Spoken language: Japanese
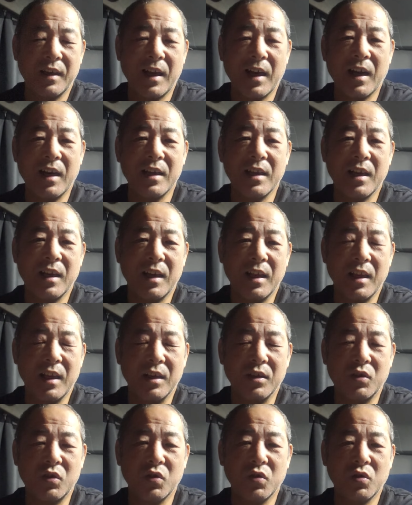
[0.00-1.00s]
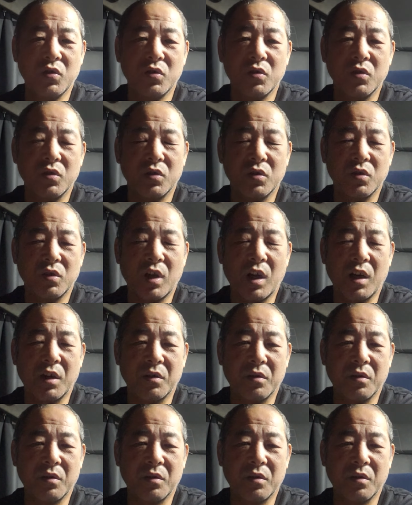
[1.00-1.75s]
中にはね、急、あ